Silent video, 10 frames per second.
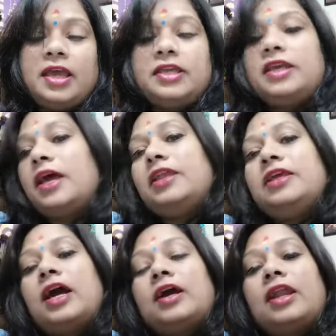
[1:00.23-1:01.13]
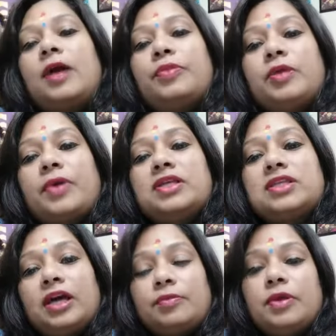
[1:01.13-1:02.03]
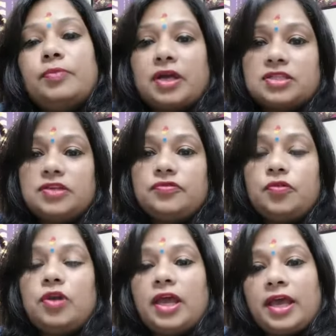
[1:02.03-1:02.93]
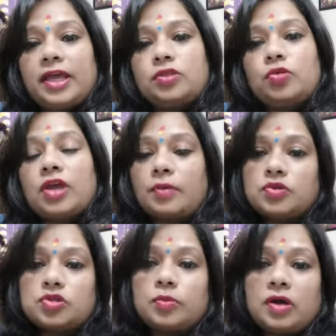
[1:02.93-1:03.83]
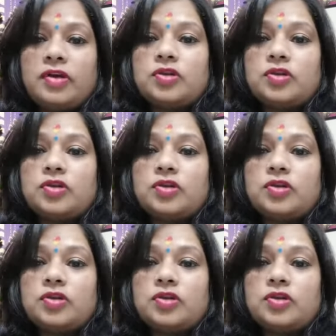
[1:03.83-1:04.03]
यानी अगर आपके पास घर में बासी फूल है तो क्या आप उसको भगवान